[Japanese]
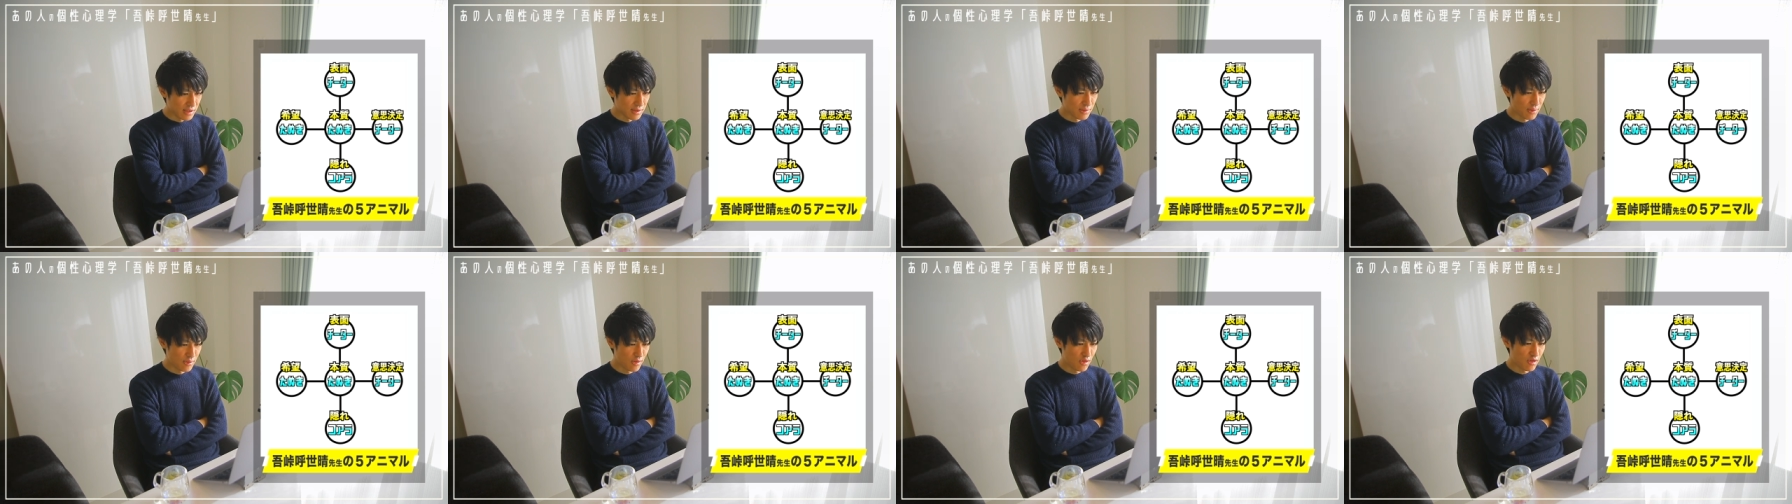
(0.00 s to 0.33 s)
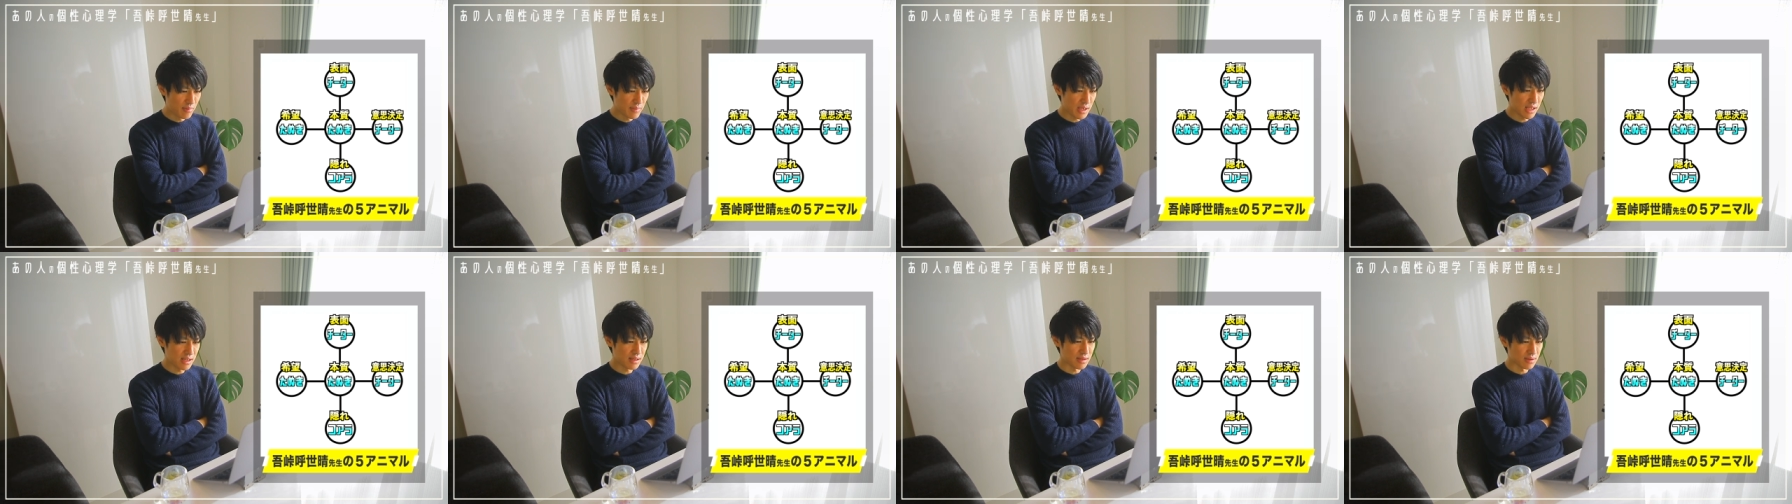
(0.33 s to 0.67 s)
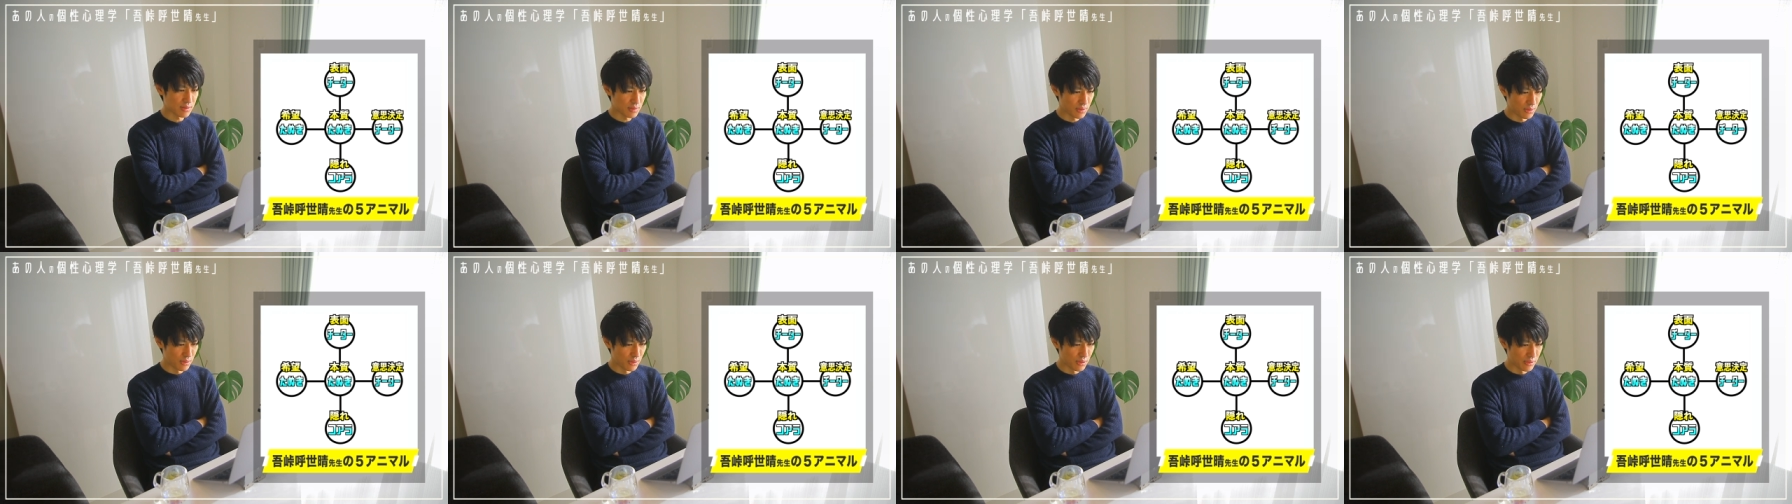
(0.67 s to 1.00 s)
表面
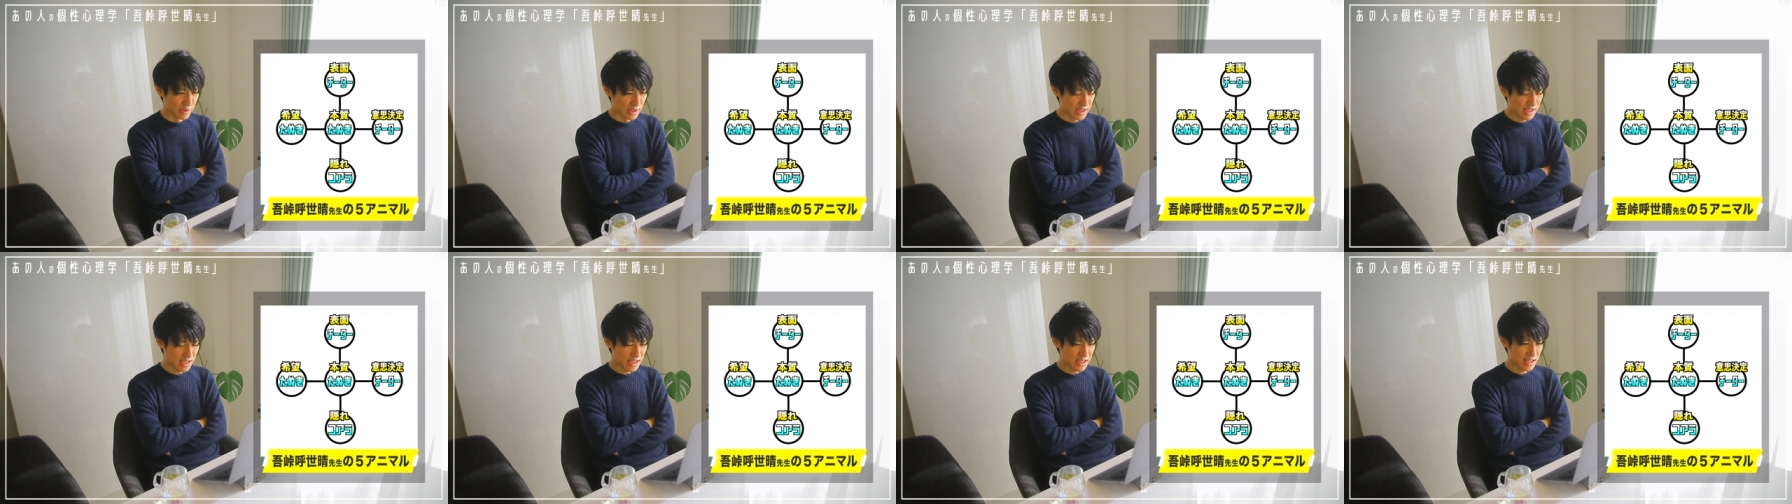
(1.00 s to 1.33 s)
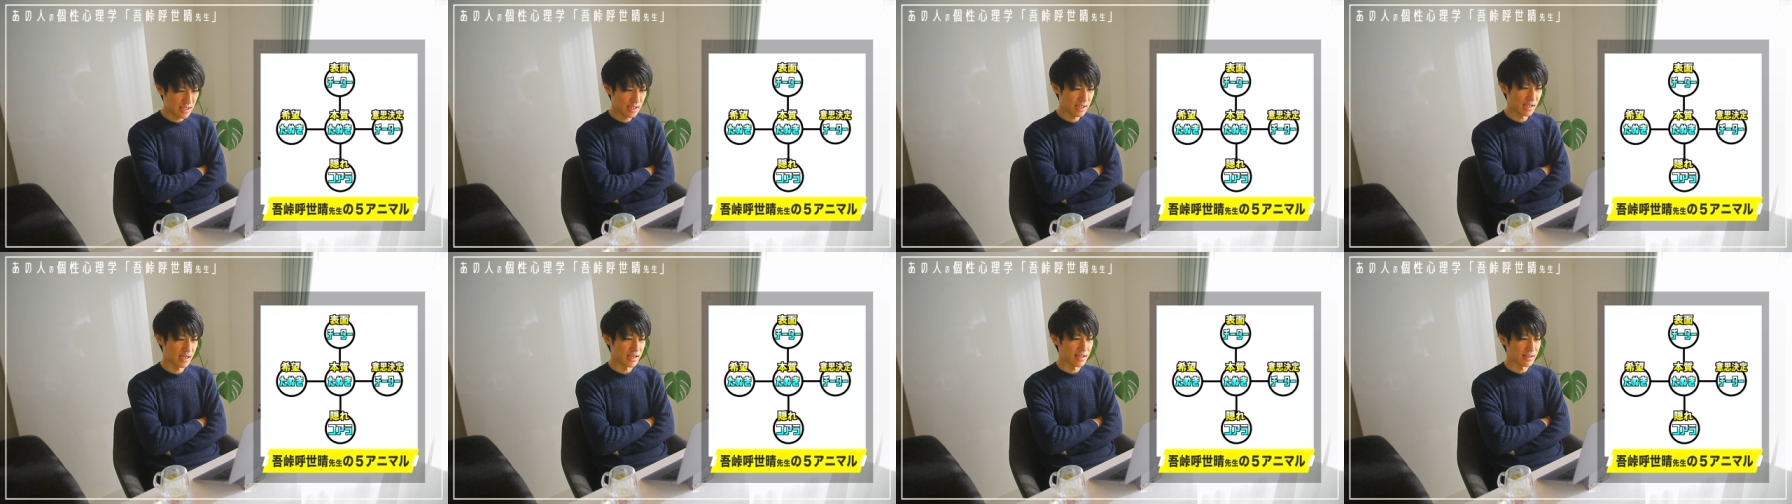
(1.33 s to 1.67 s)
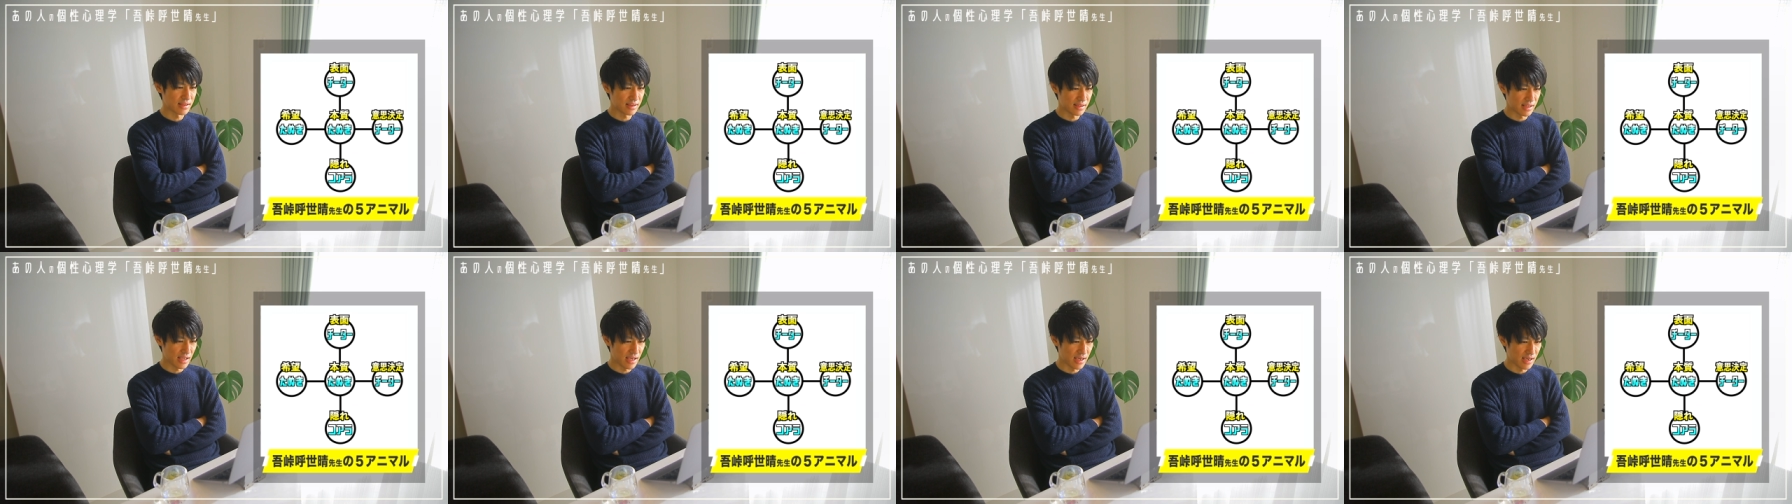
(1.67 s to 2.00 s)
と意思決
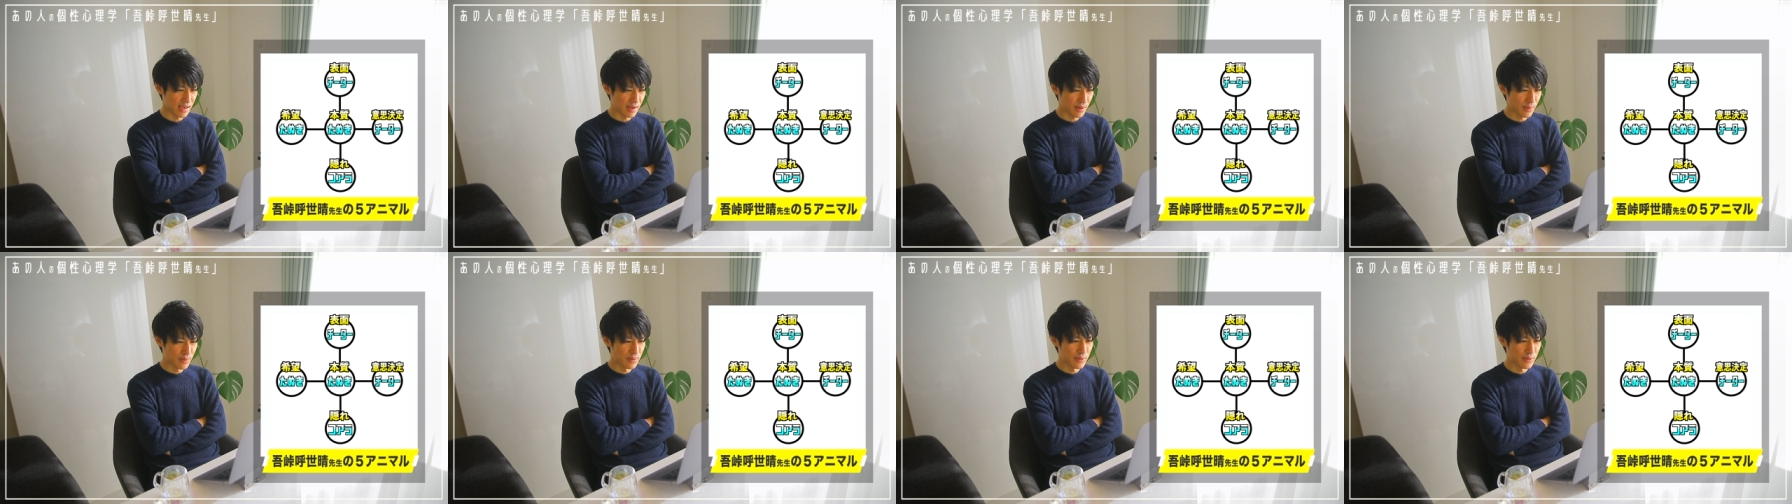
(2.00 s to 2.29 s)
定、